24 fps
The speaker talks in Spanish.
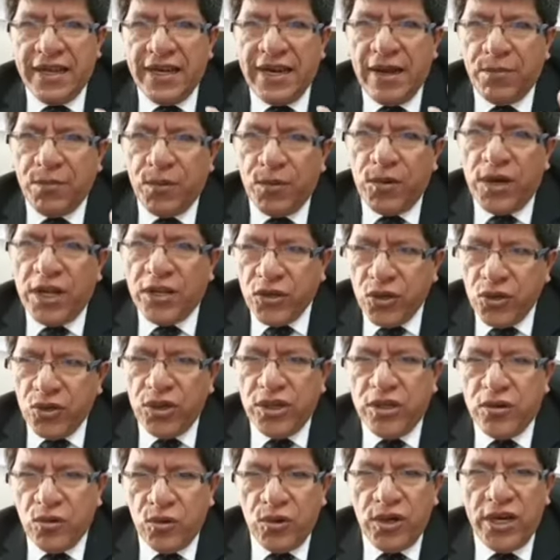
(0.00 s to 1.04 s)
La
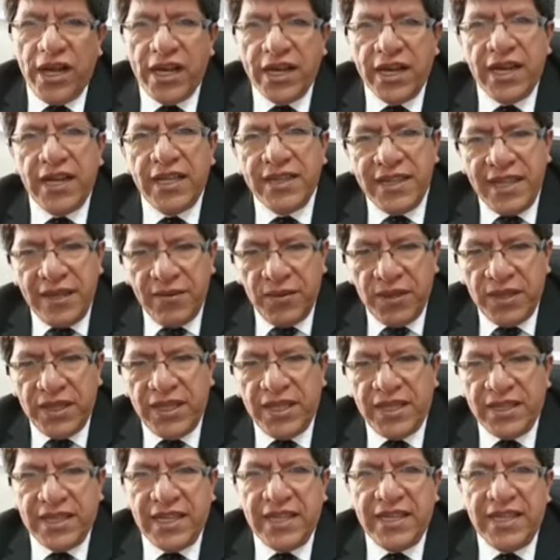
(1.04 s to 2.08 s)
población de Juliaca debe
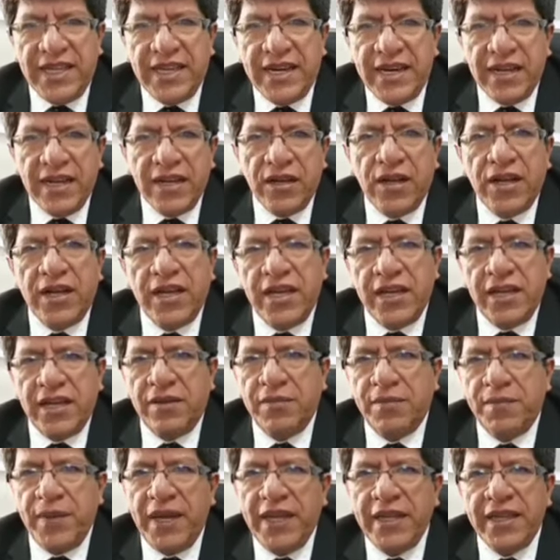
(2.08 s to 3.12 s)
de tener en,